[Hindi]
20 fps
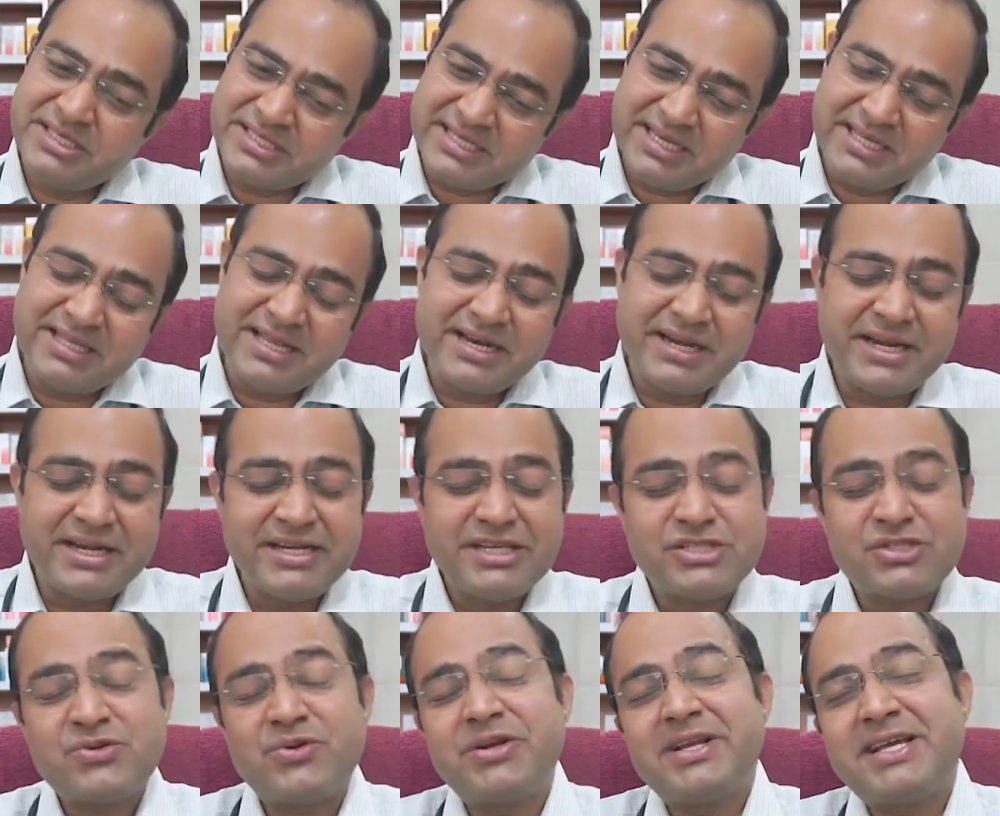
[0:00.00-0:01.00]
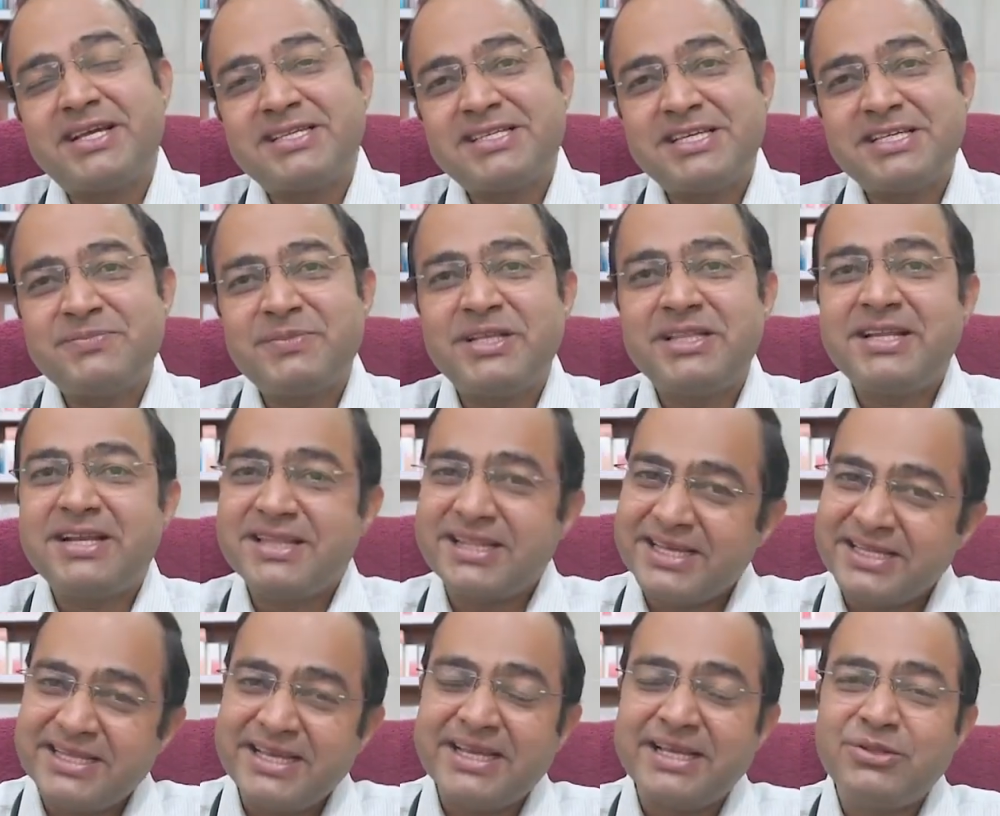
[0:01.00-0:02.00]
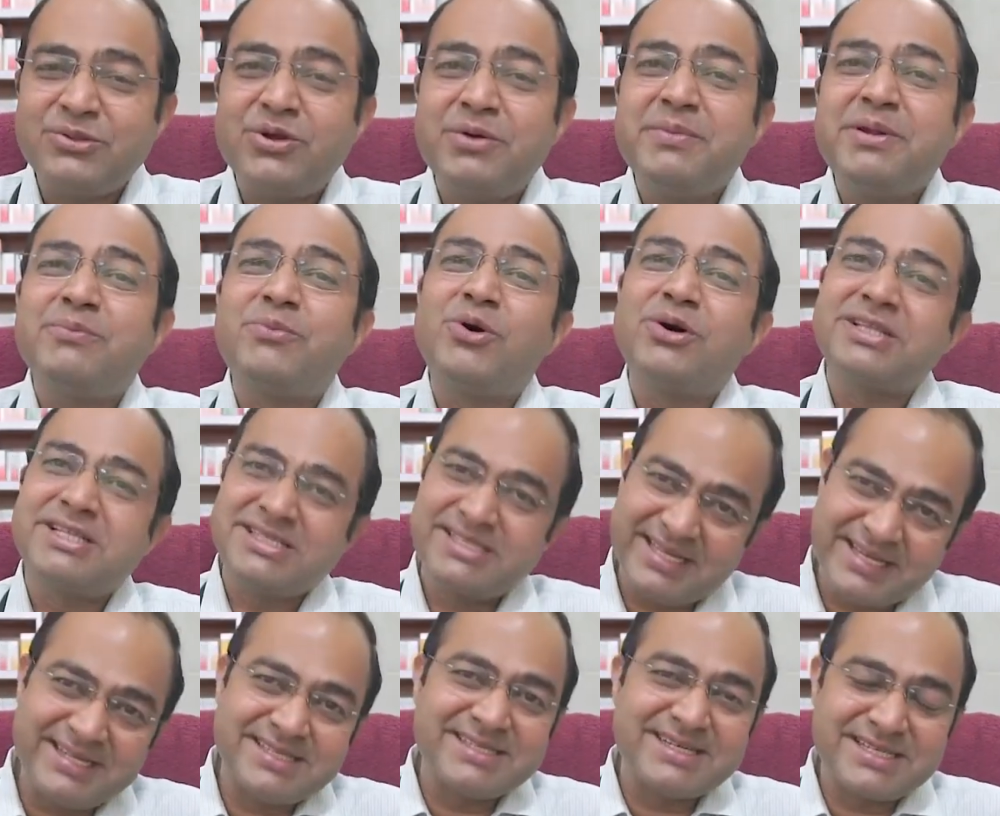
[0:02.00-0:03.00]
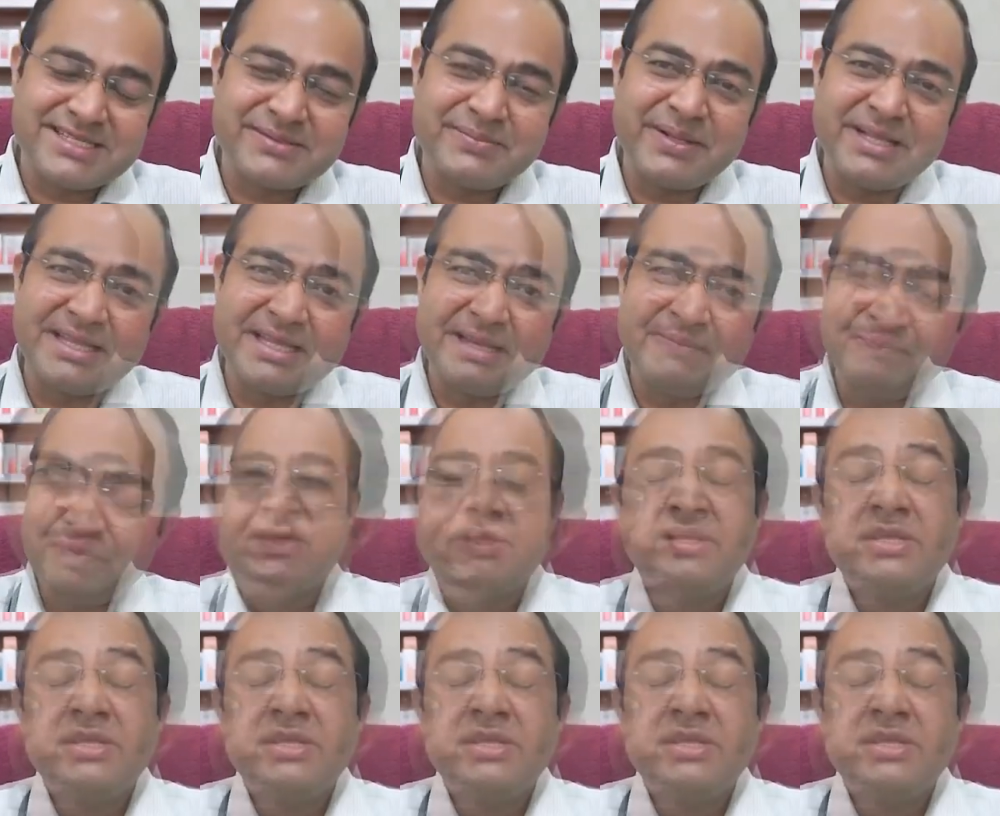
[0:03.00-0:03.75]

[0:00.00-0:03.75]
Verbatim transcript: इसके अंदर किडनी स्टोन केसेज में अंदर देते हैं तो हमें बहुत अच्छे रिजल्ट मिलते हैं